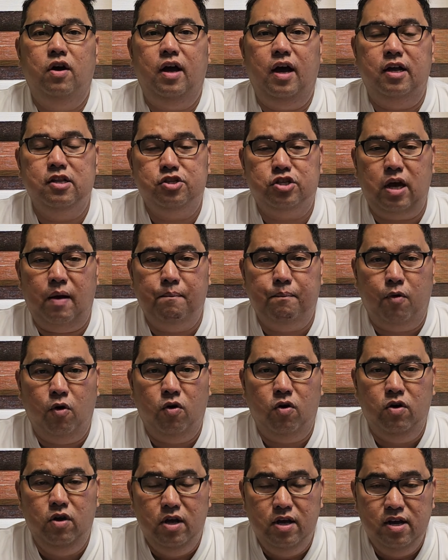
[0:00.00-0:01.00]
ang
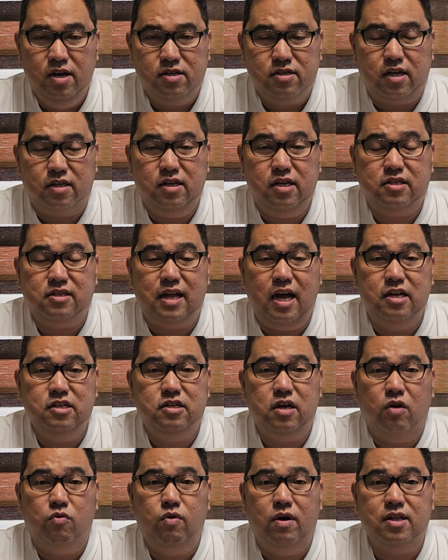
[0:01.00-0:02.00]
tiyempo sa
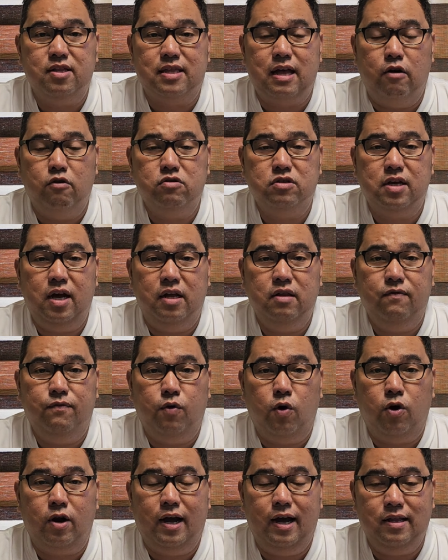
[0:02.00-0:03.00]
distansyang 1,400
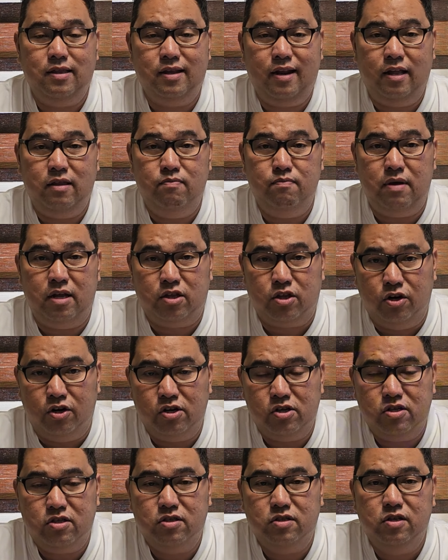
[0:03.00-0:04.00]

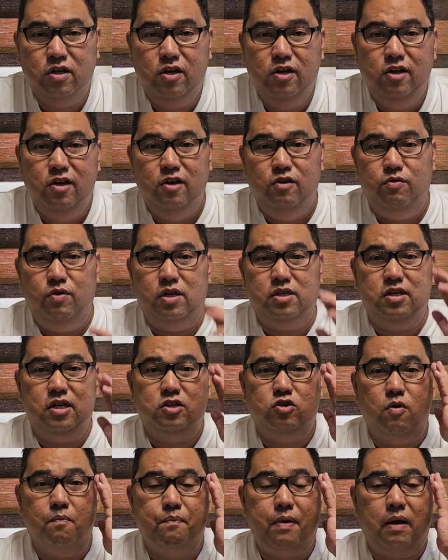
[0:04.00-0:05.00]
meters. Which
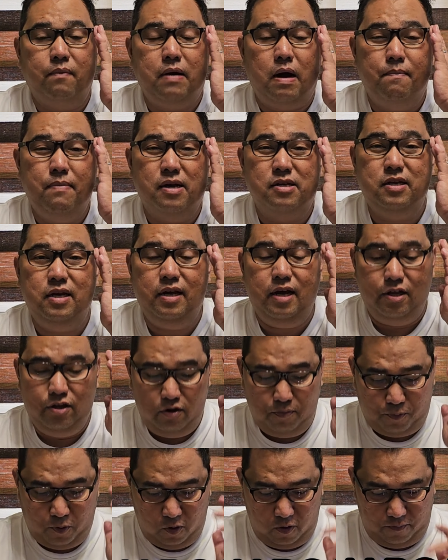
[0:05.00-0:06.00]
is kung pagbabasihan
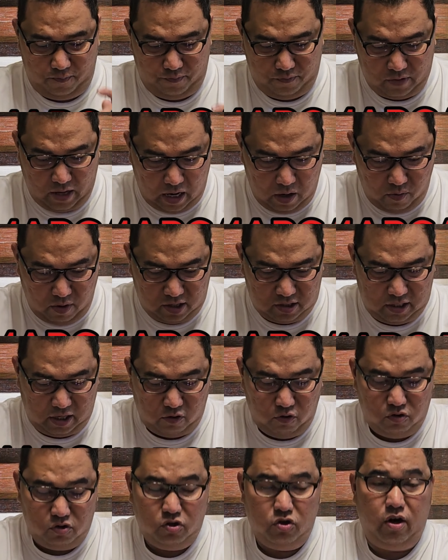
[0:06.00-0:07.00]
nyo po, dalawang
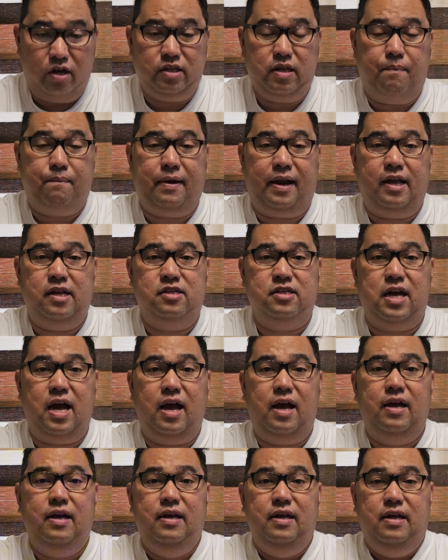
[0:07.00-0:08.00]
segundo ang
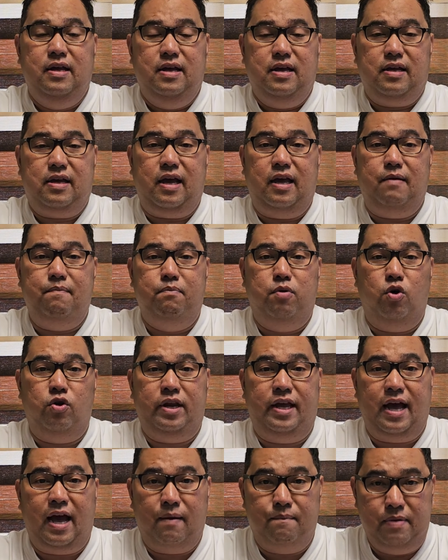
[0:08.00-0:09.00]
diferensya kay
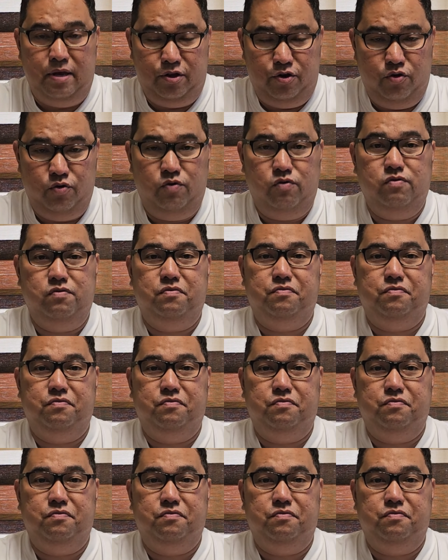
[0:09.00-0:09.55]
Bonnie Avenue.